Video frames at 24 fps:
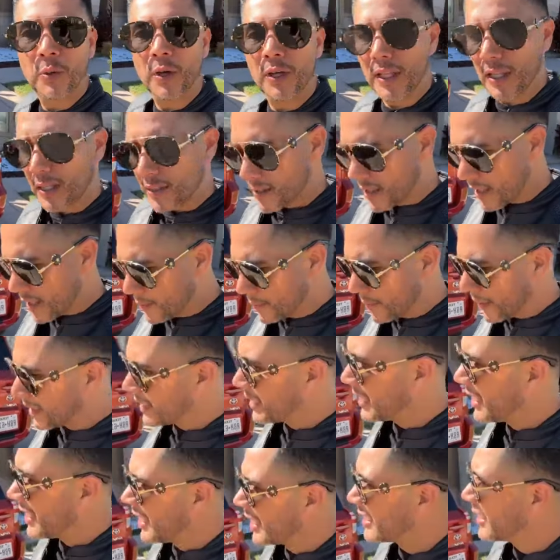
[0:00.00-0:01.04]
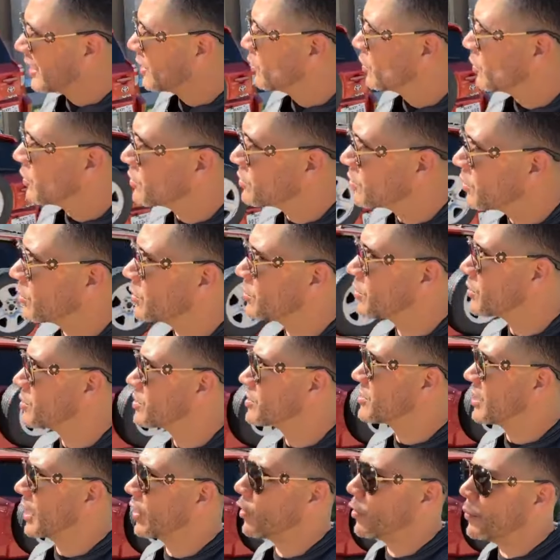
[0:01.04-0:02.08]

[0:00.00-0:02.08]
Tú puedes invertir aquí con nosotros.